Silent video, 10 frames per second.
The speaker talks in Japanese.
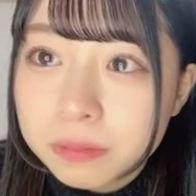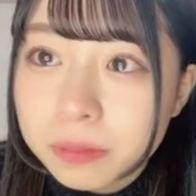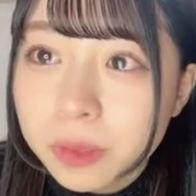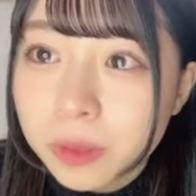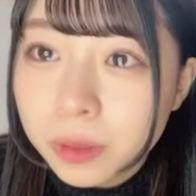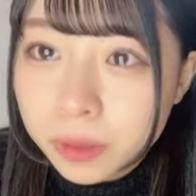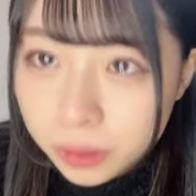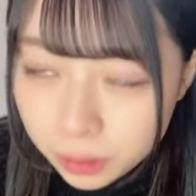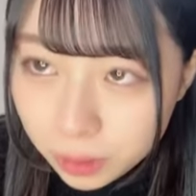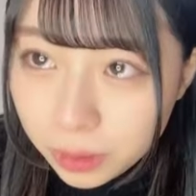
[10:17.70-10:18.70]

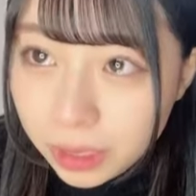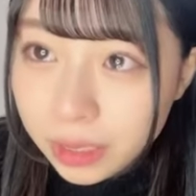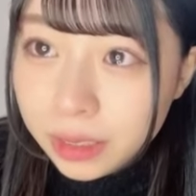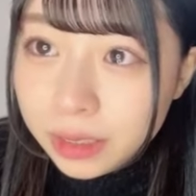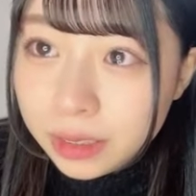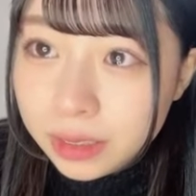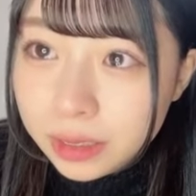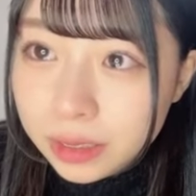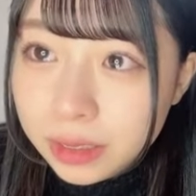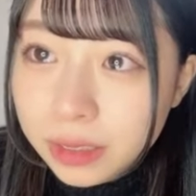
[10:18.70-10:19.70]
本当に
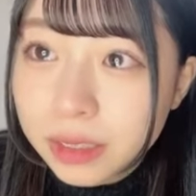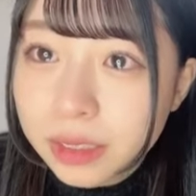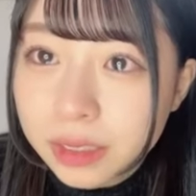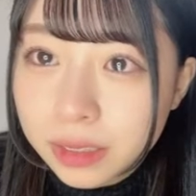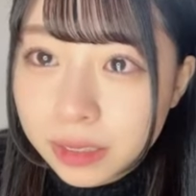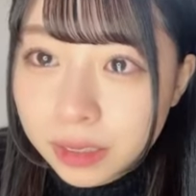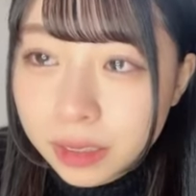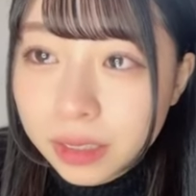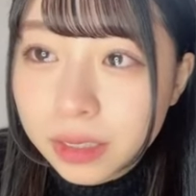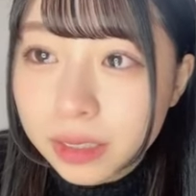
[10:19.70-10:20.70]
いい
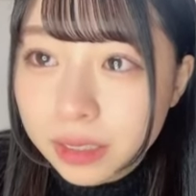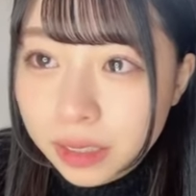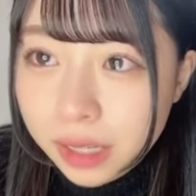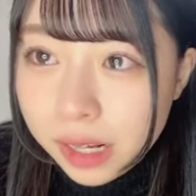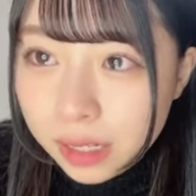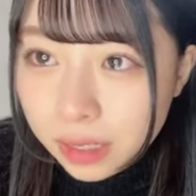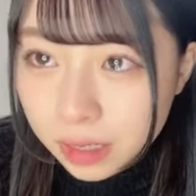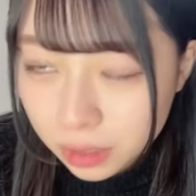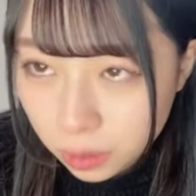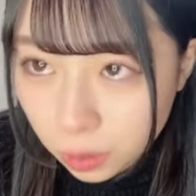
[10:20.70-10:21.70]
いい木なんで
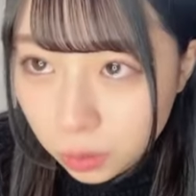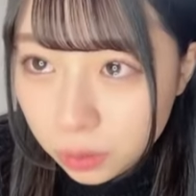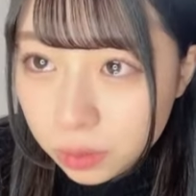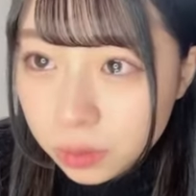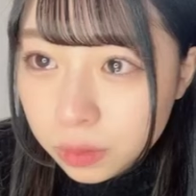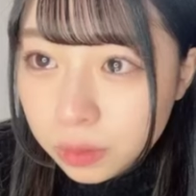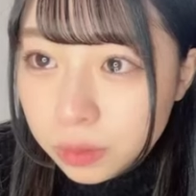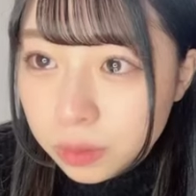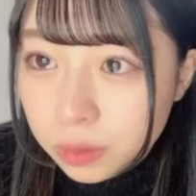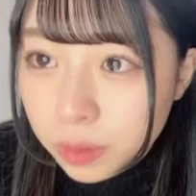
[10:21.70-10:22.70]
すよ
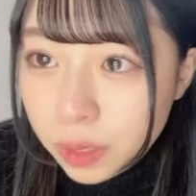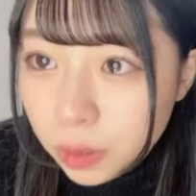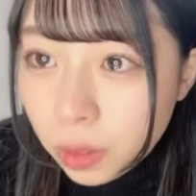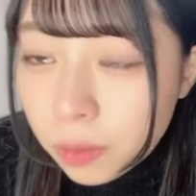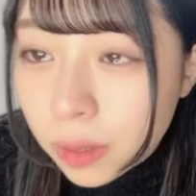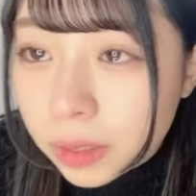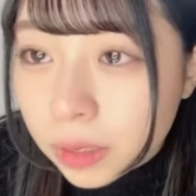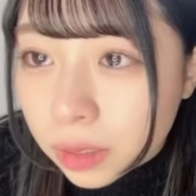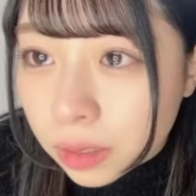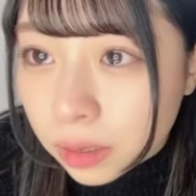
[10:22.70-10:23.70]
ビンゴ4番
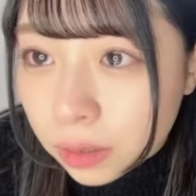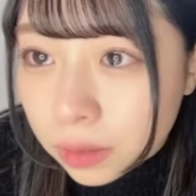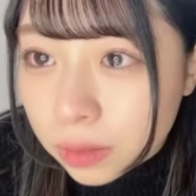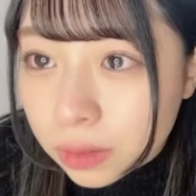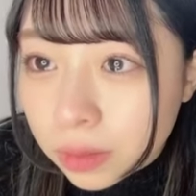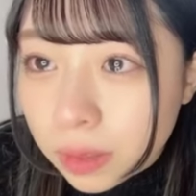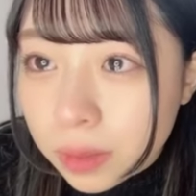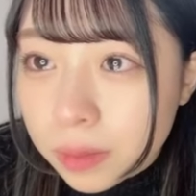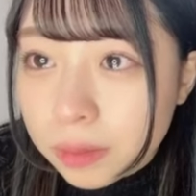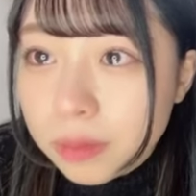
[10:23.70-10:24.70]
だったんだ
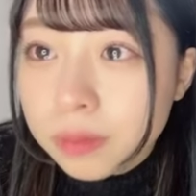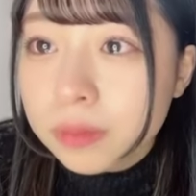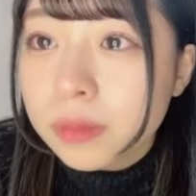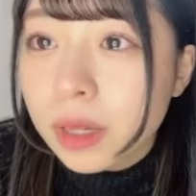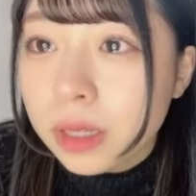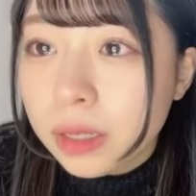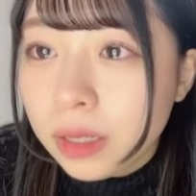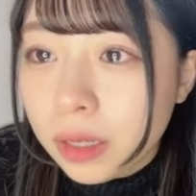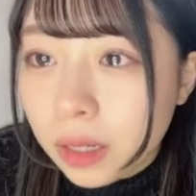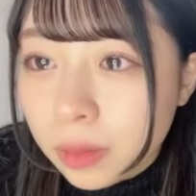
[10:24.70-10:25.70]
鼻
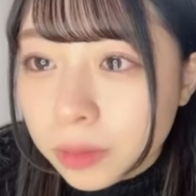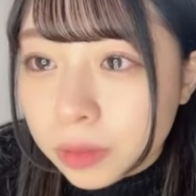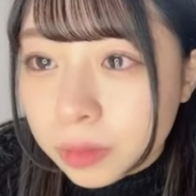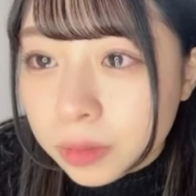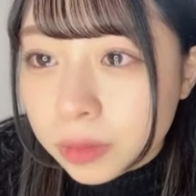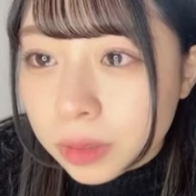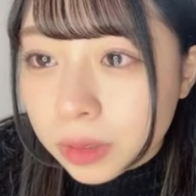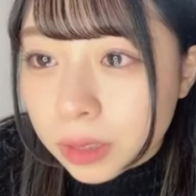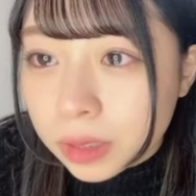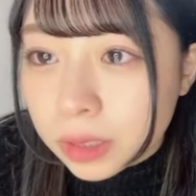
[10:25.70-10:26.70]
ね噛むのむず
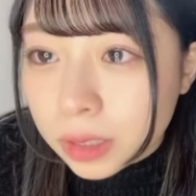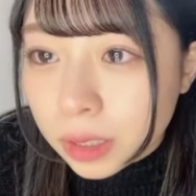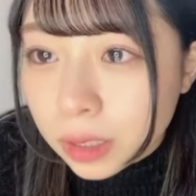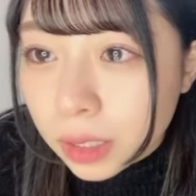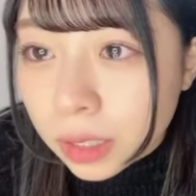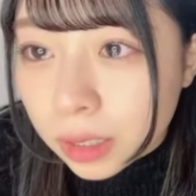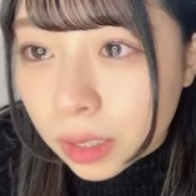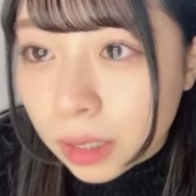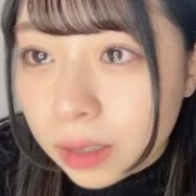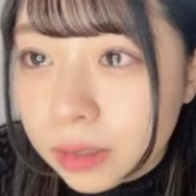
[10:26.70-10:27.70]
私苦手なん
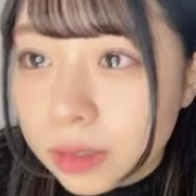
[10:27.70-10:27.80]
だ